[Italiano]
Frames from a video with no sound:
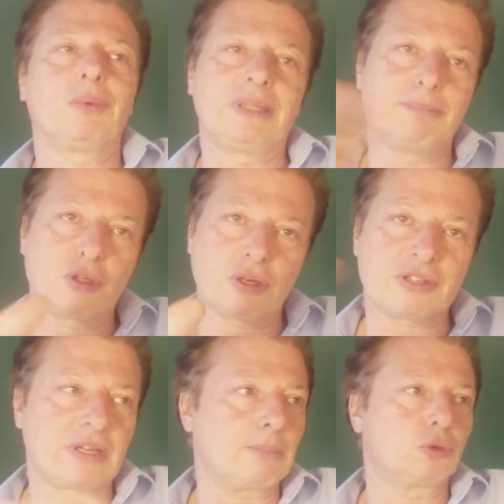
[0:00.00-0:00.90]
quindi bisogna
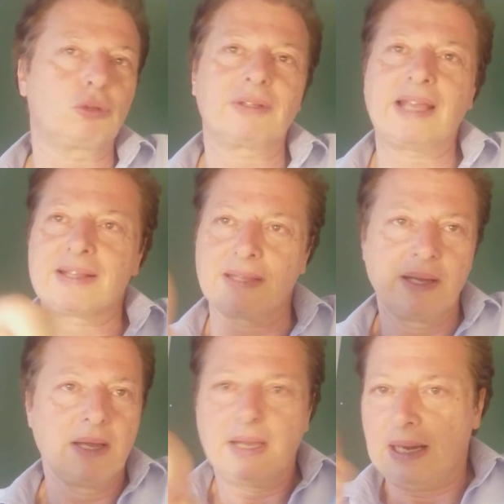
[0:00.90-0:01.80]
stare molto attenti,
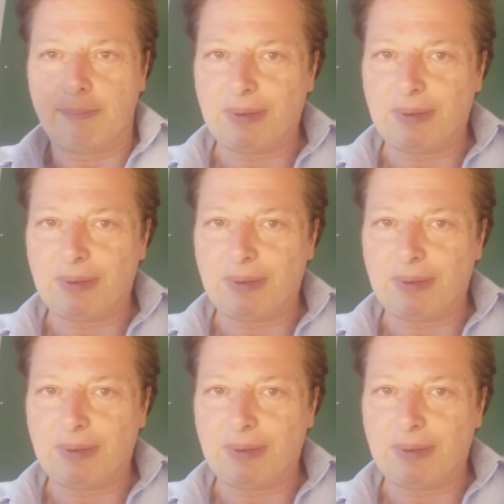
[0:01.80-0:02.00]
a